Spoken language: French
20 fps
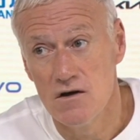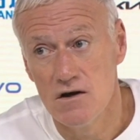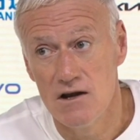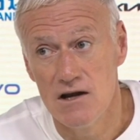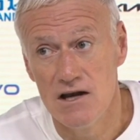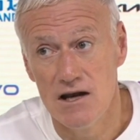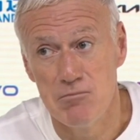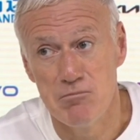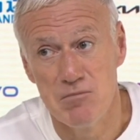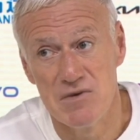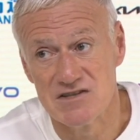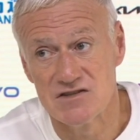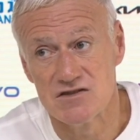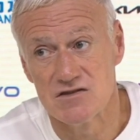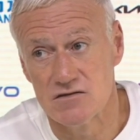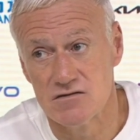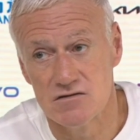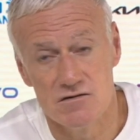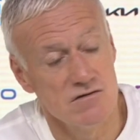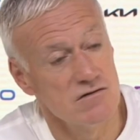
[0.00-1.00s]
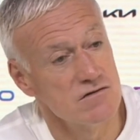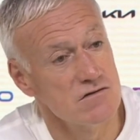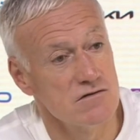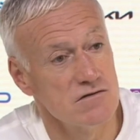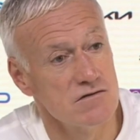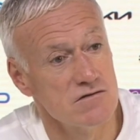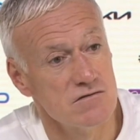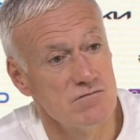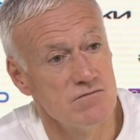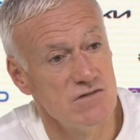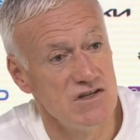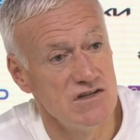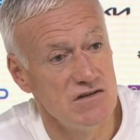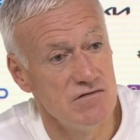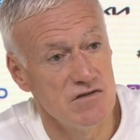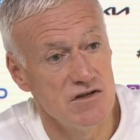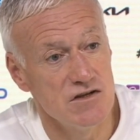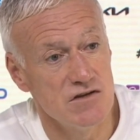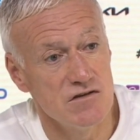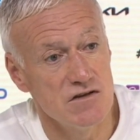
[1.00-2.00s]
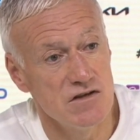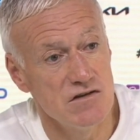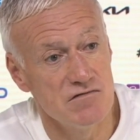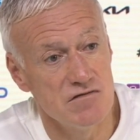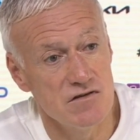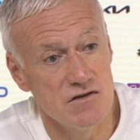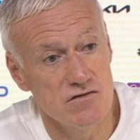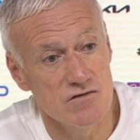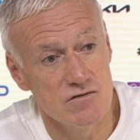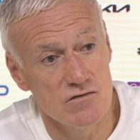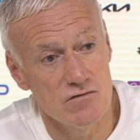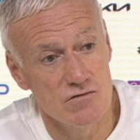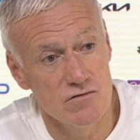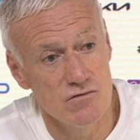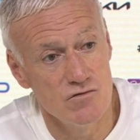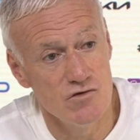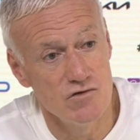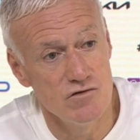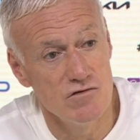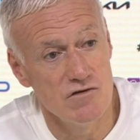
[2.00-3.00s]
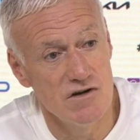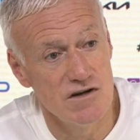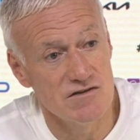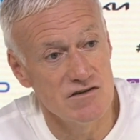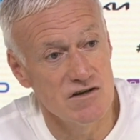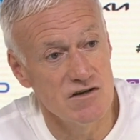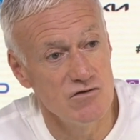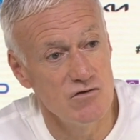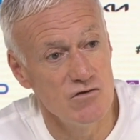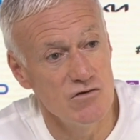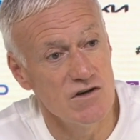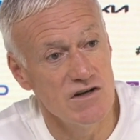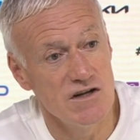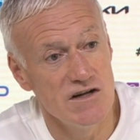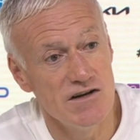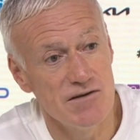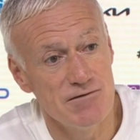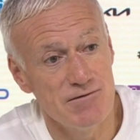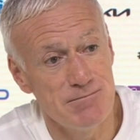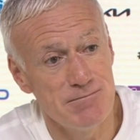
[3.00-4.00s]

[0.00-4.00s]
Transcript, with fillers: la passe euh, magnifique qu'il fait sur le but de la tête de Kylian.